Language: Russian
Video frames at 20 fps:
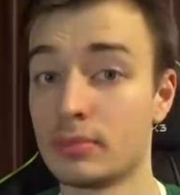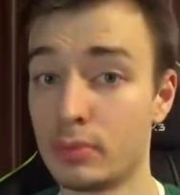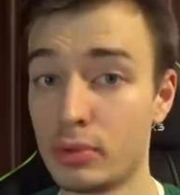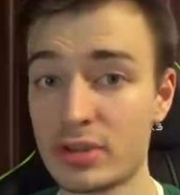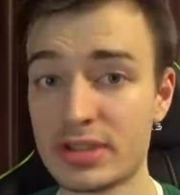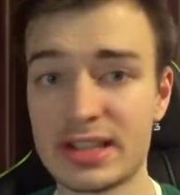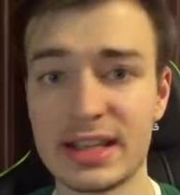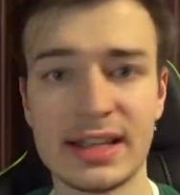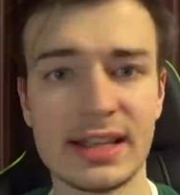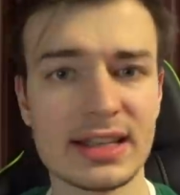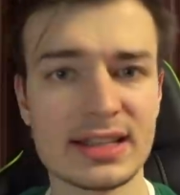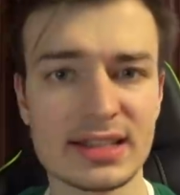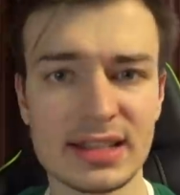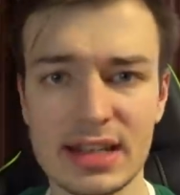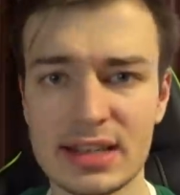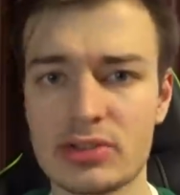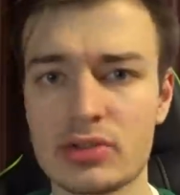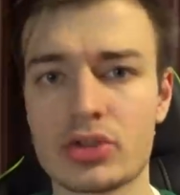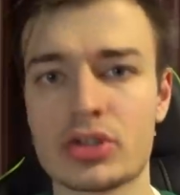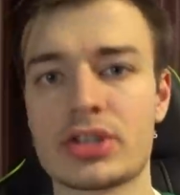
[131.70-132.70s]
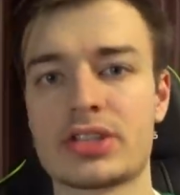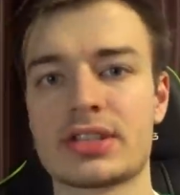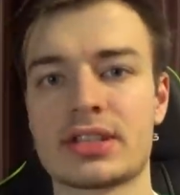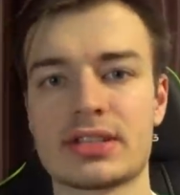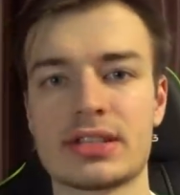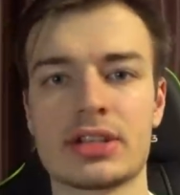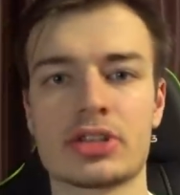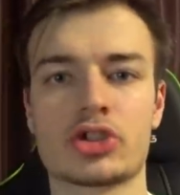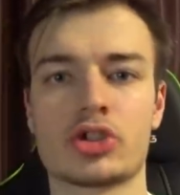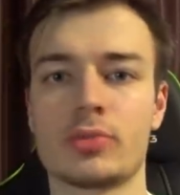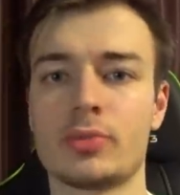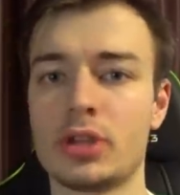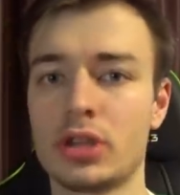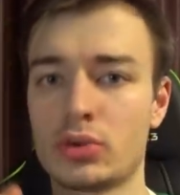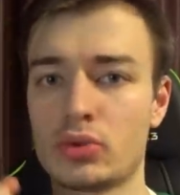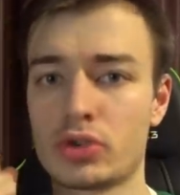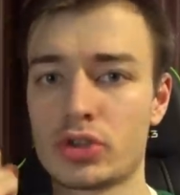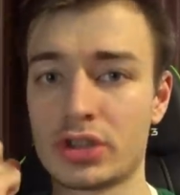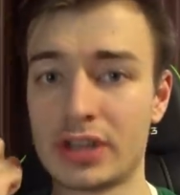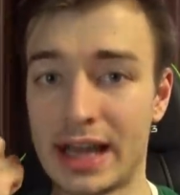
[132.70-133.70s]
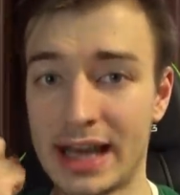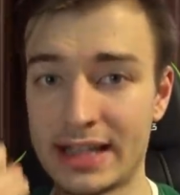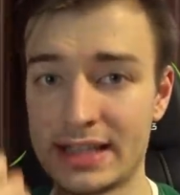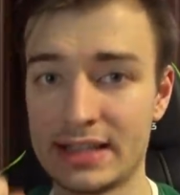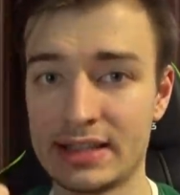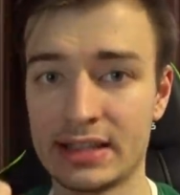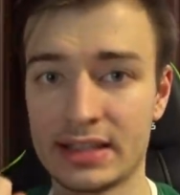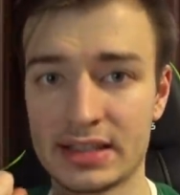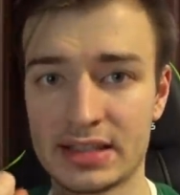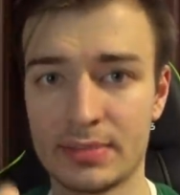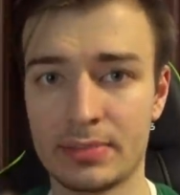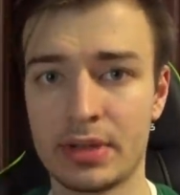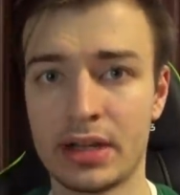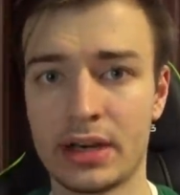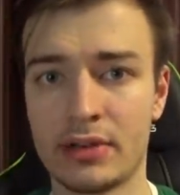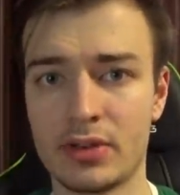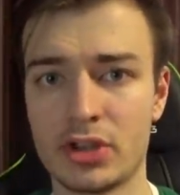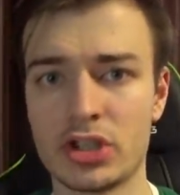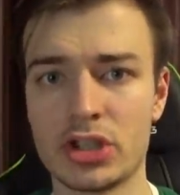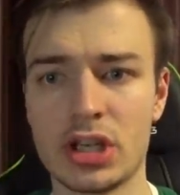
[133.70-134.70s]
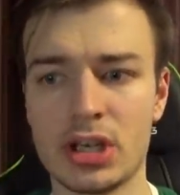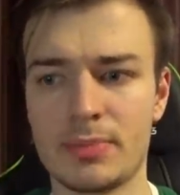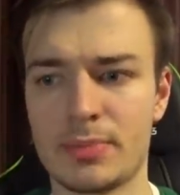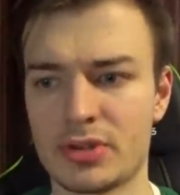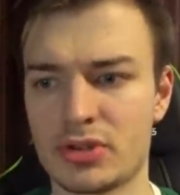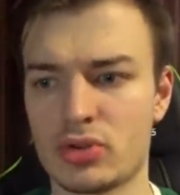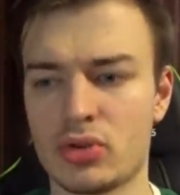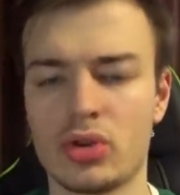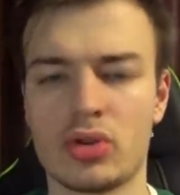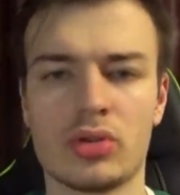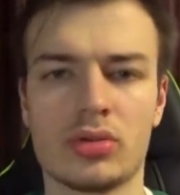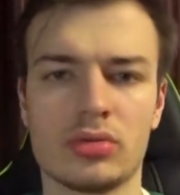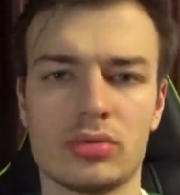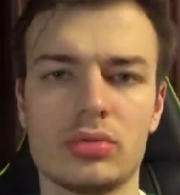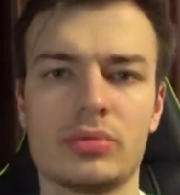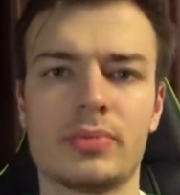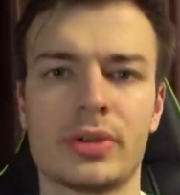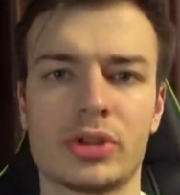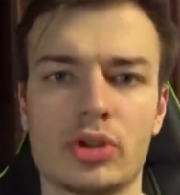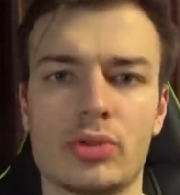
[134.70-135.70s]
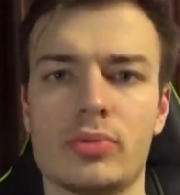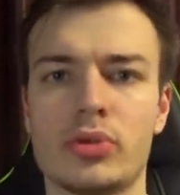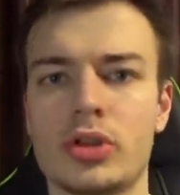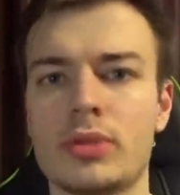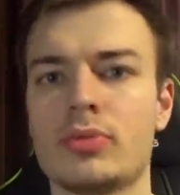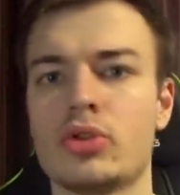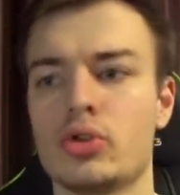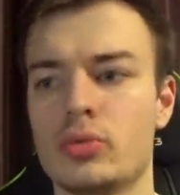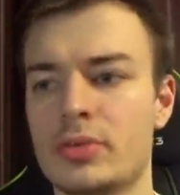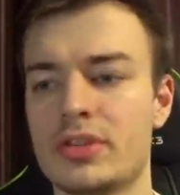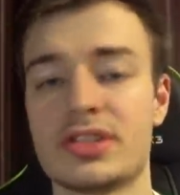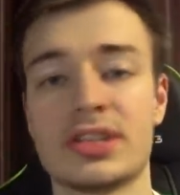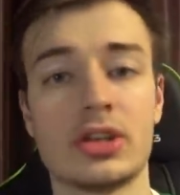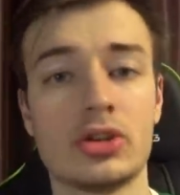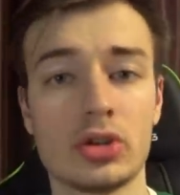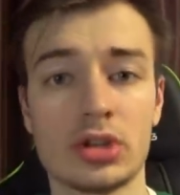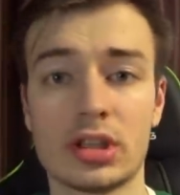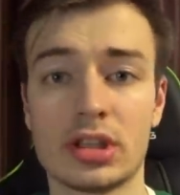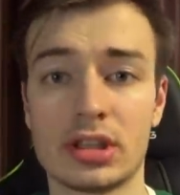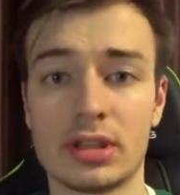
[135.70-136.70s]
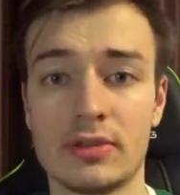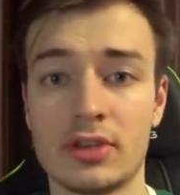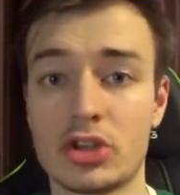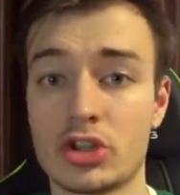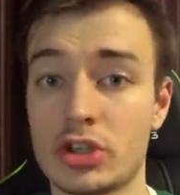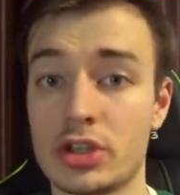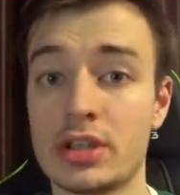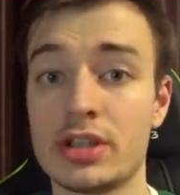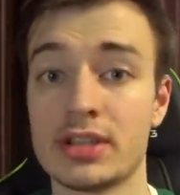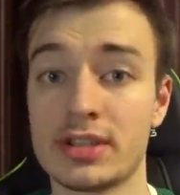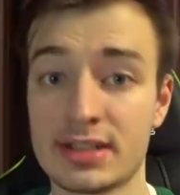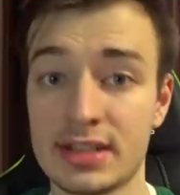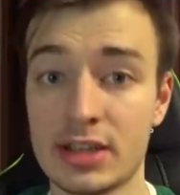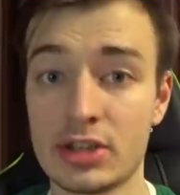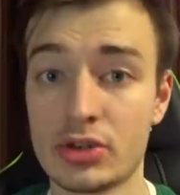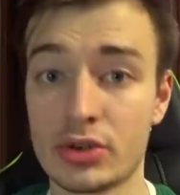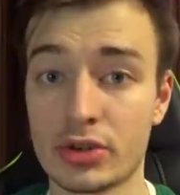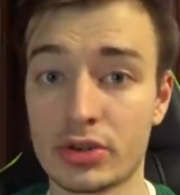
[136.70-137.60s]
После я сразу же сказал, что мне нужен один экземпляр вещей, поскольку, ну, потом будем думать, зайдет эта вещь или не зайдет.